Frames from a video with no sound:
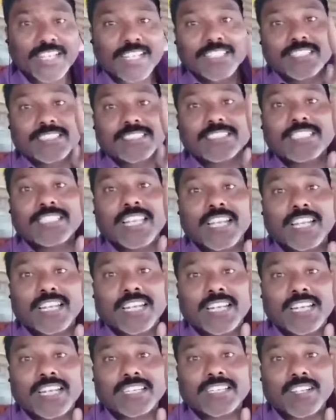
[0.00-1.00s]
జిల్లా
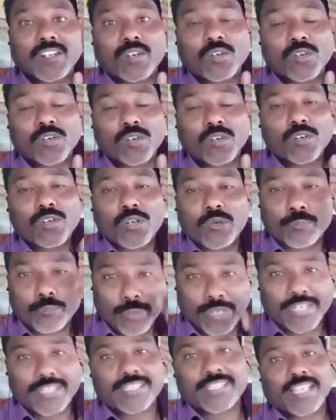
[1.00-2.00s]
కలెక్టర్లు పని
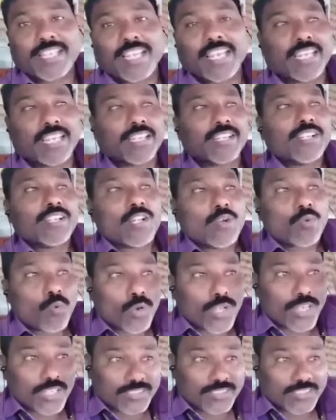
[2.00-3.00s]
చేయాలి ఒక
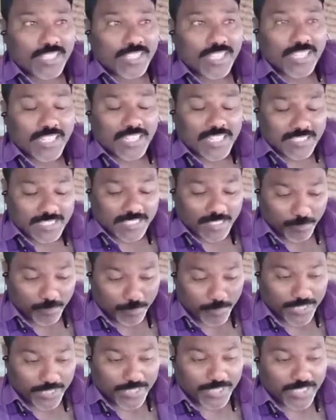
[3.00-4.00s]
జిల్లా కలెక్టర్
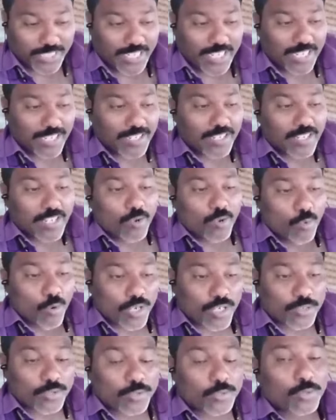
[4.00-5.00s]
పక్కన ఒక
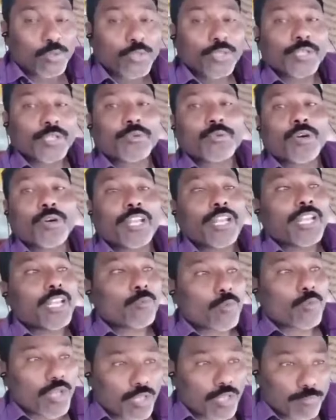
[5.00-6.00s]
కూలి కోరి ఒక
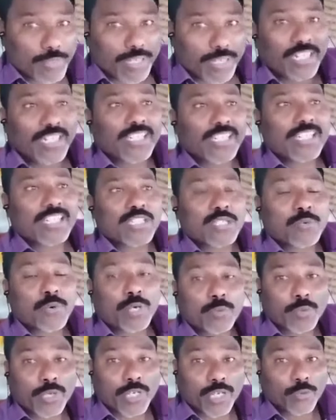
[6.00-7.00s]
మర్డర్ చేసేవాడు ఒక
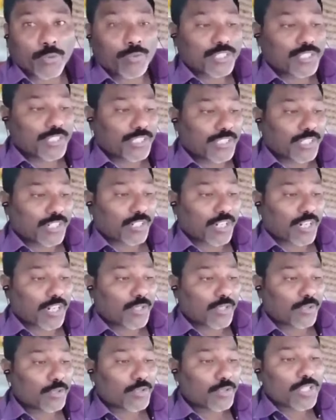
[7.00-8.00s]
రౌడీ షీటర్ గాడు
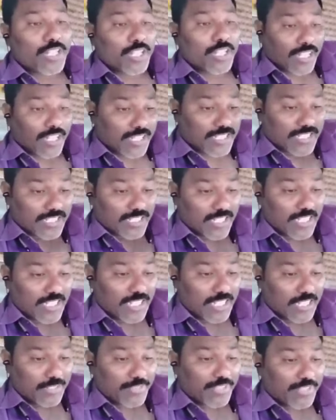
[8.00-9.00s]
రాజకీయంగా
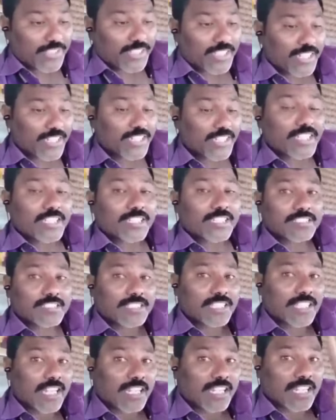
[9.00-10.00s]
వెతికి జిల్లా
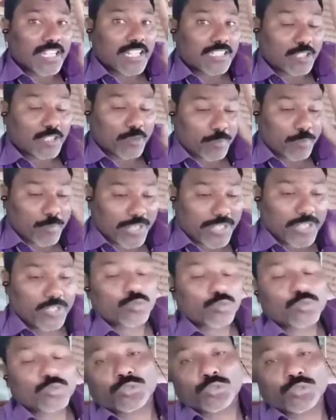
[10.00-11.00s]
కలెక్టర్ పక్కన
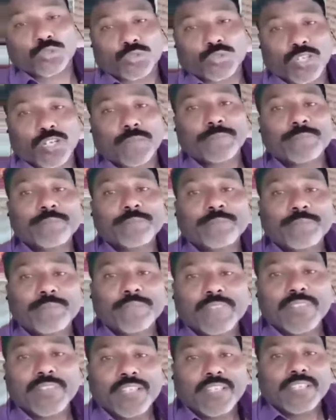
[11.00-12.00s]
కూర్చుంటున్నాడు
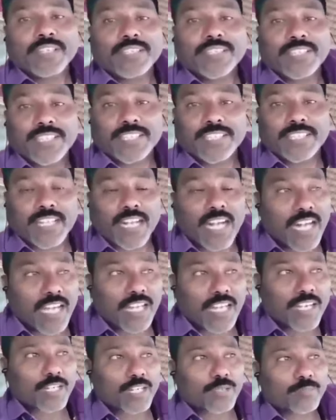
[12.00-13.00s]
దీనికి
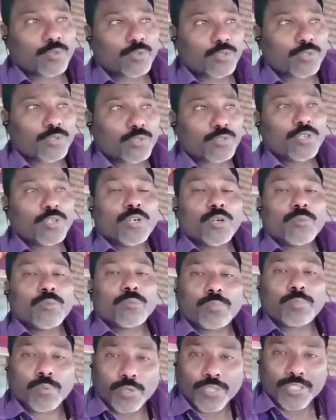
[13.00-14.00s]
కారణము
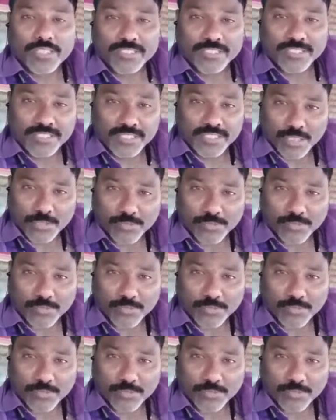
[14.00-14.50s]
పోలీసు వ్యవస్థ